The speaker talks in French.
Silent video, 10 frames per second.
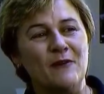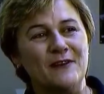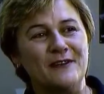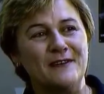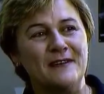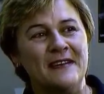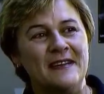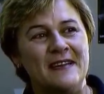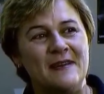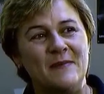Euh,
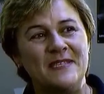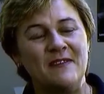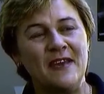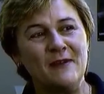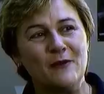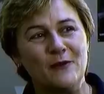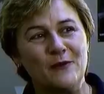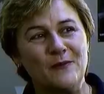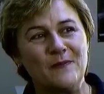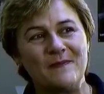mais c'est vrai
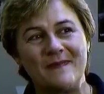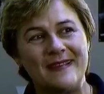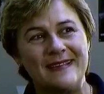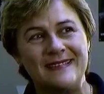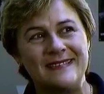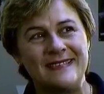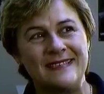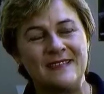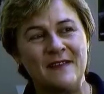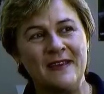que
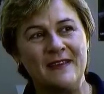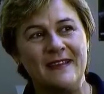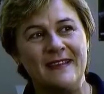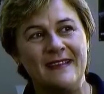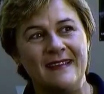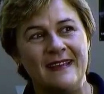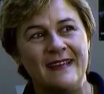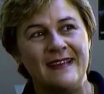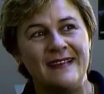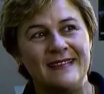c'est vrai que
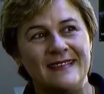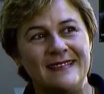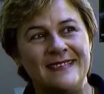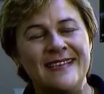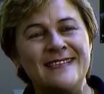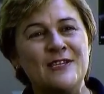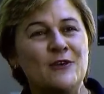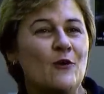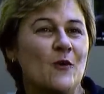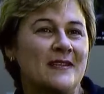c'est
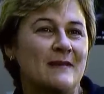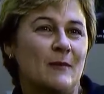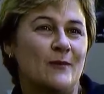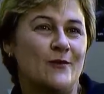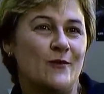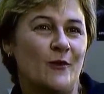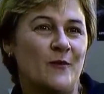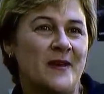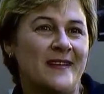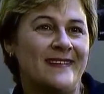exigeant quoi d'être membre de l'Union
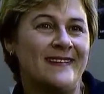européenne.